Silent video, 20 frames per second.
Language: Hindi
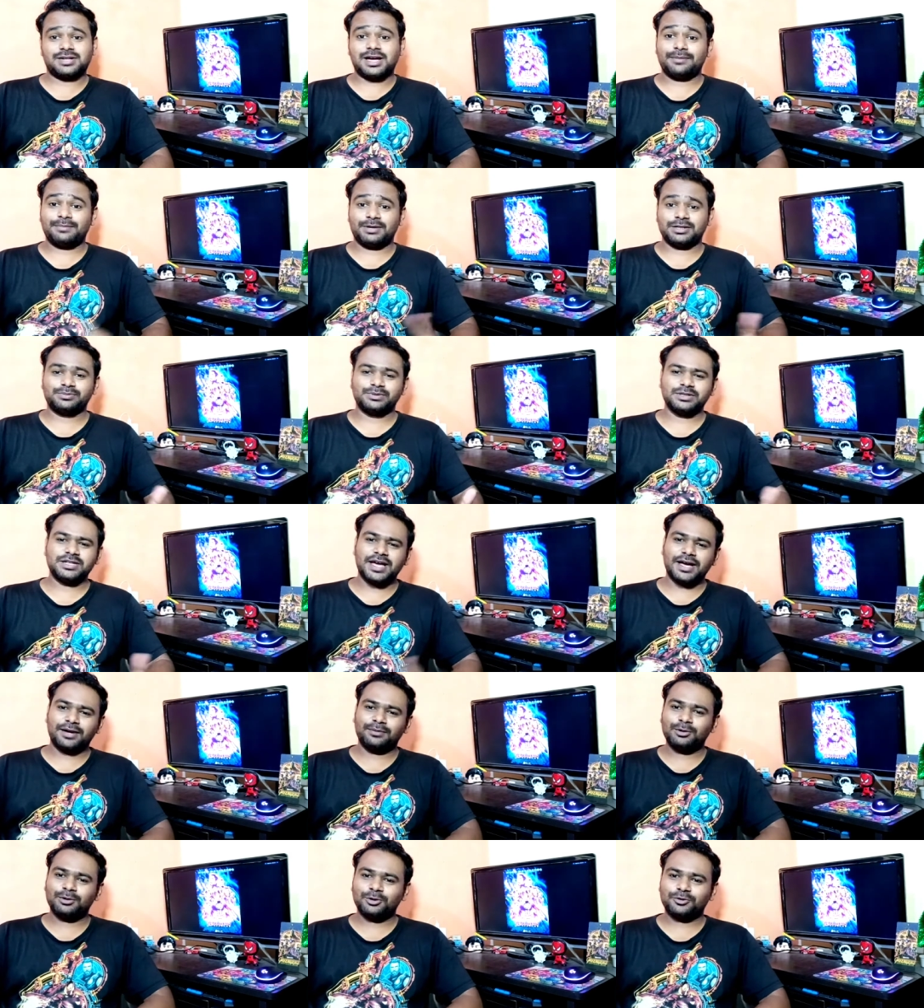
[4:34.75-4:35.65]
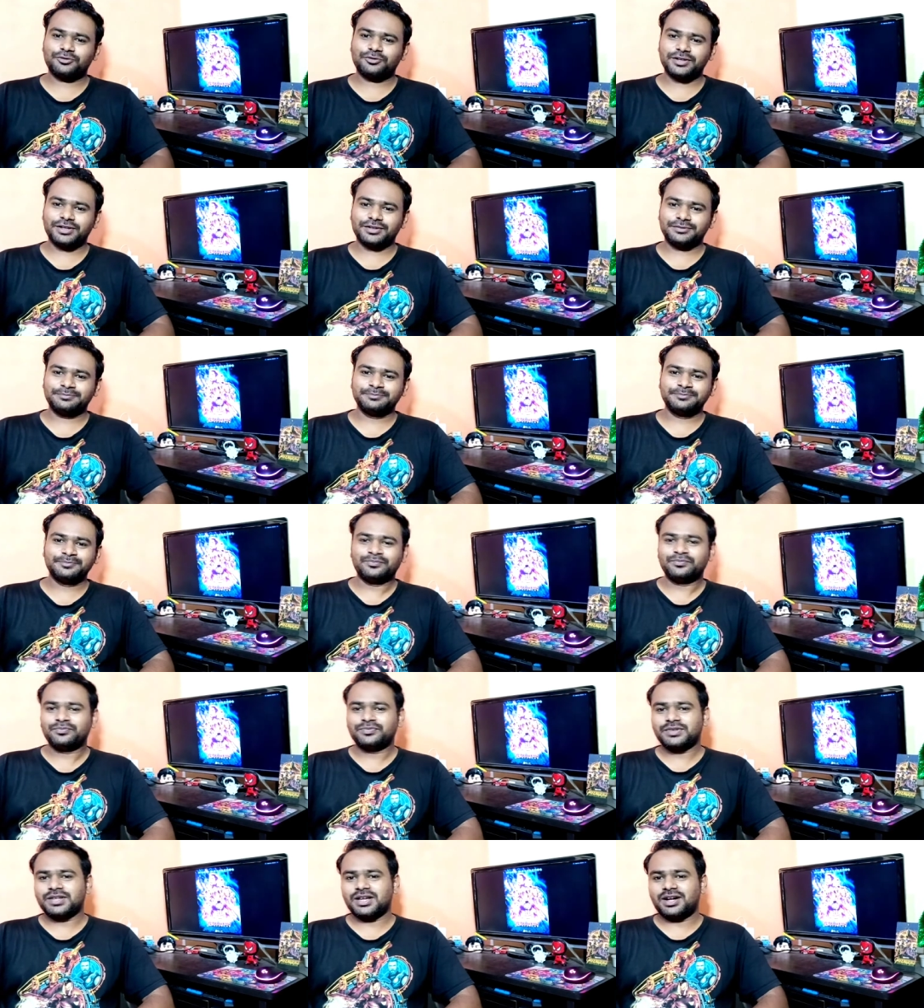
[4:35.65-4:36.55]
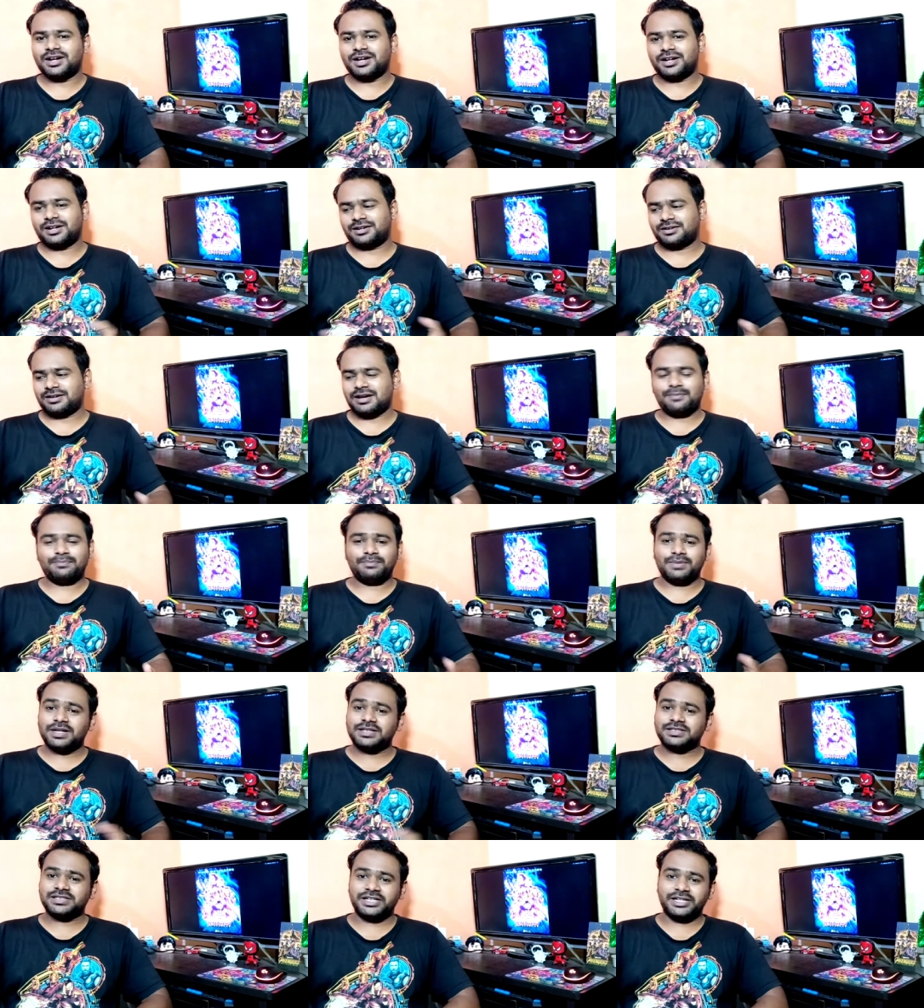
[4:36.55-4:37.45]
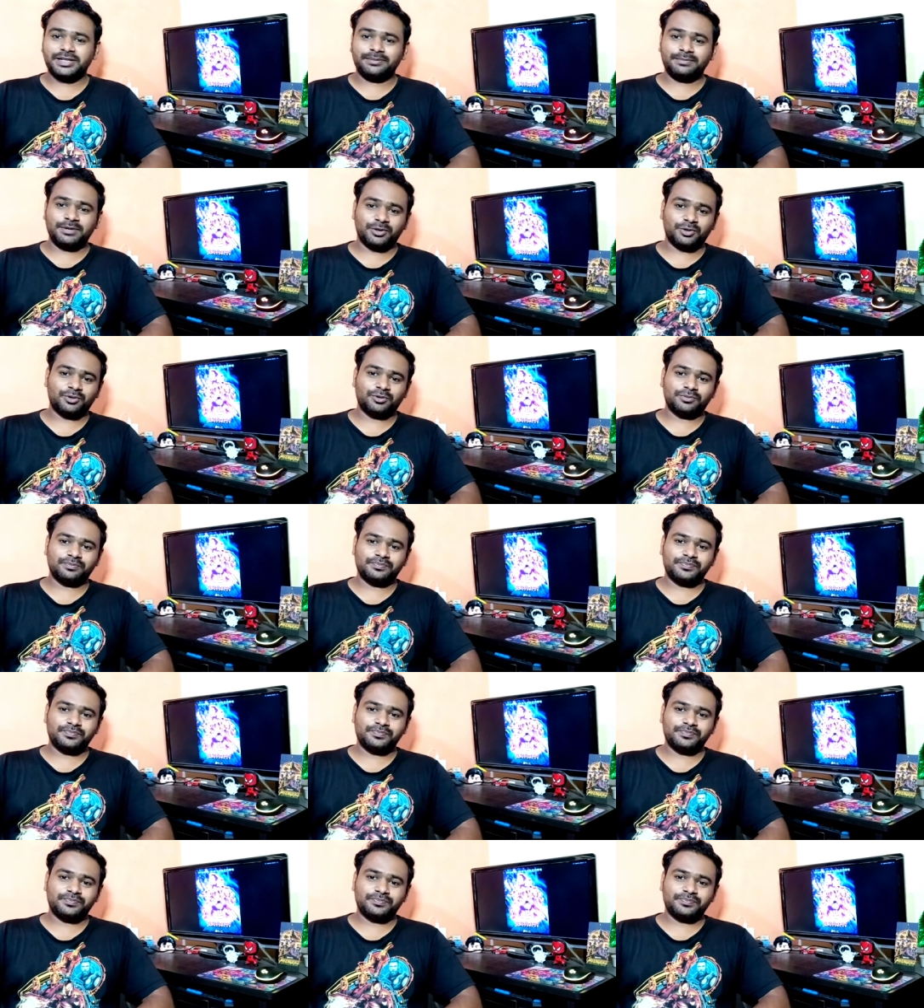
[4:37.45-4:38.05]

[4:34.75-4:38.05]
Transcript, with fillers: एम एक्स में जाए हम लोग फिर अगर आप मेरी सिटी में हो